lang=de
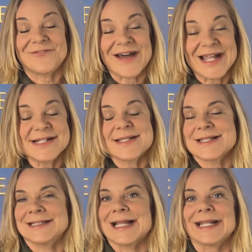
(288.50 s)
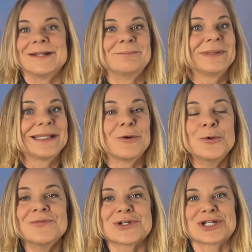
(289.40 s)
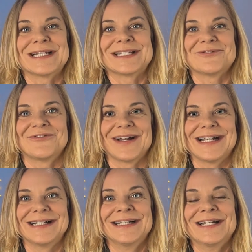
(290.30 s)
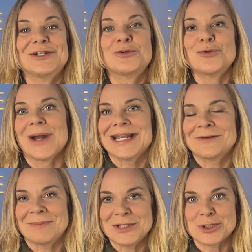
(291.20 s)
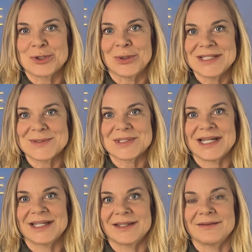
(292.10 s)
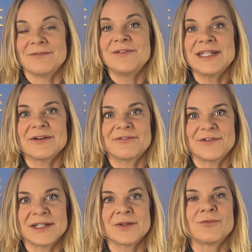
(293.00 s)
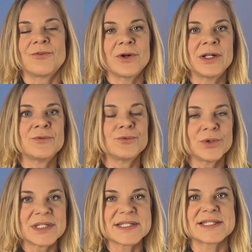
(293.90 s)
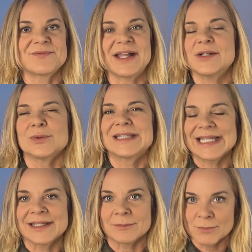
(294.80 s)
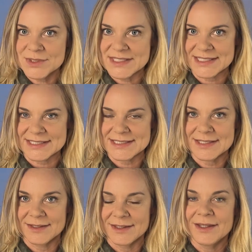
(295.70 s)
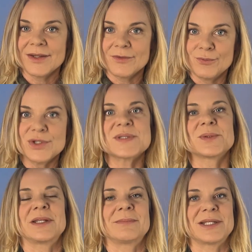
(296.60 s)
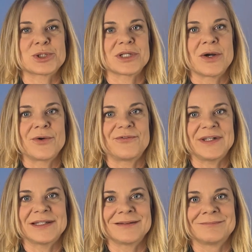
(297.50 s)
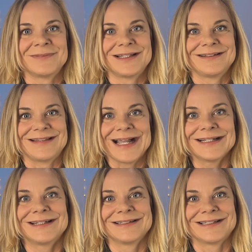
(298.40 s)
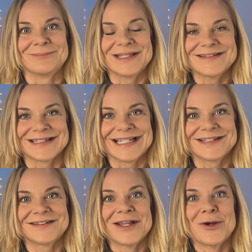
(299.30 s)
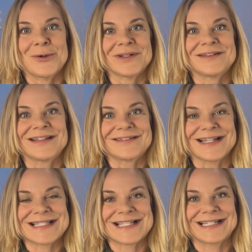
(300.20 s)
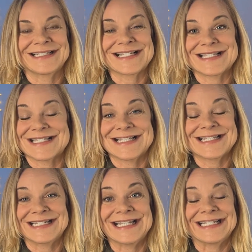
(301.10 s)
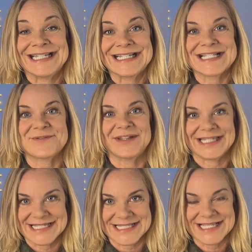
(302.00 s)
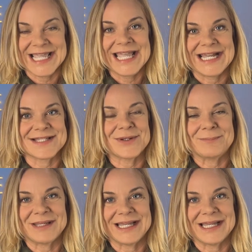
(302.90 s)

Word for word: Falls in einem unwahrscheinlichen Fall du einen Menschen heutzutage wiederfinden wollen würdest, weil du dringend müsstest, würdest du den Menschen auch finden, dank dem Internet und der Tatsache, dass das Internet nichts vergisst. Also hab